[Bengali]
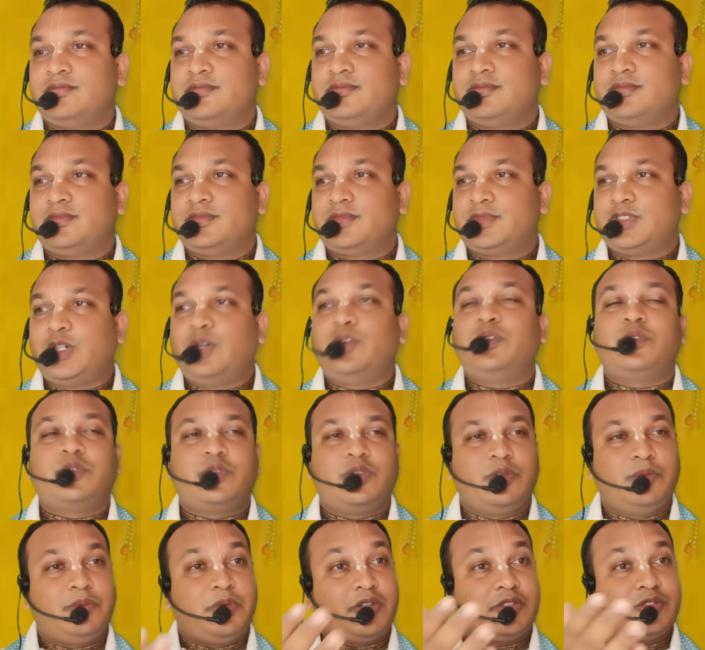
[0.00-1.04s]
কোনো কোনো
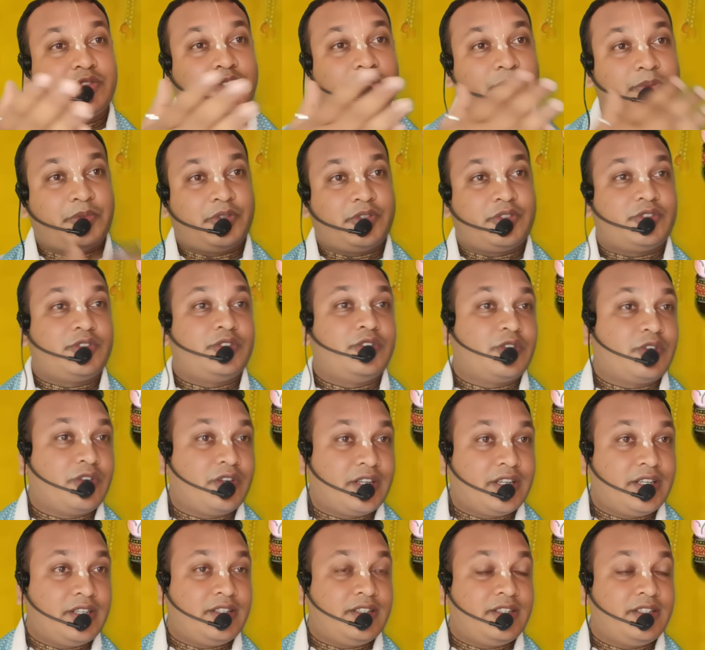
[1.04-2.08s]
ভক্ত প্রশ্ন করেন
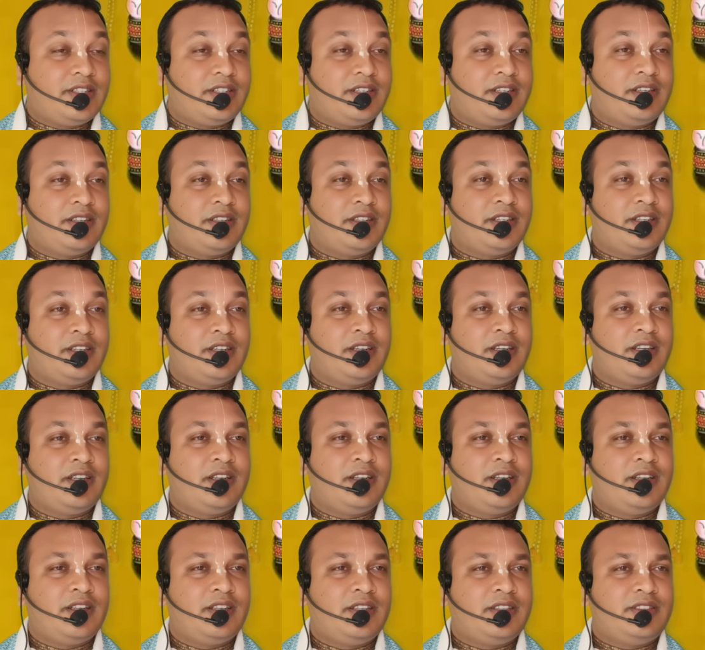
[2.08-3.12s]

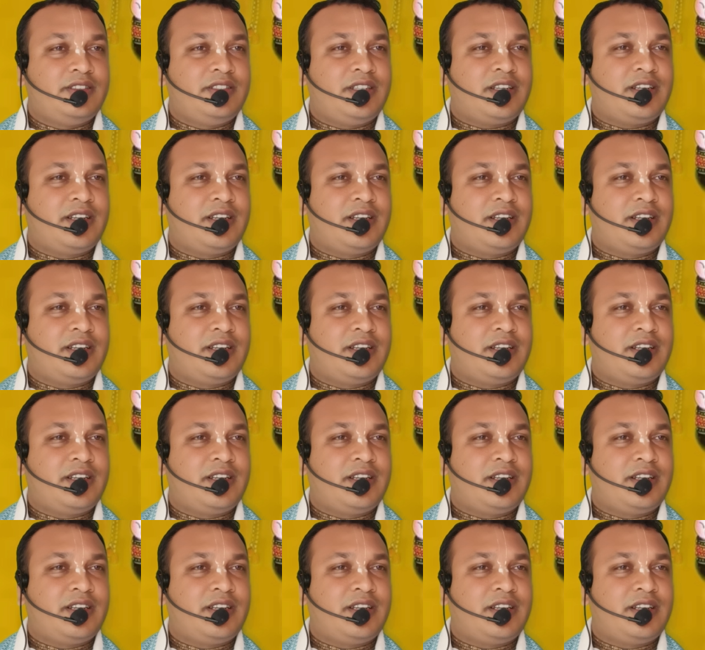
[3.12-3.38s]
যে